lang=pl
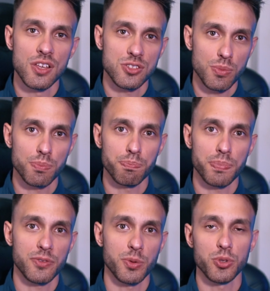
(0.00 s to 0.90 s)
są
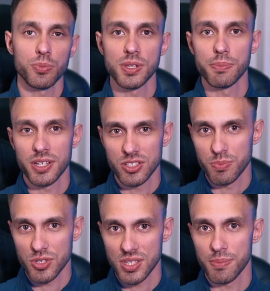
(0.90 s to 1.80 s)
prawdopodobnie bardziej
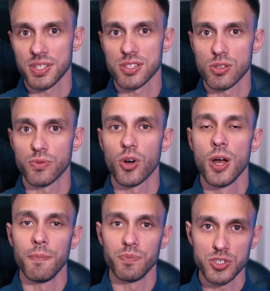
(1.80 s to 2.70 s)
przystępne cenowo
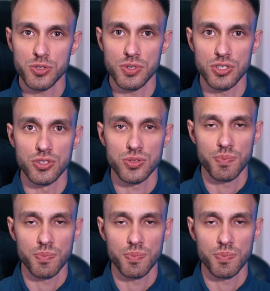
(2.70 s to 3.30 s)
niż myślisz.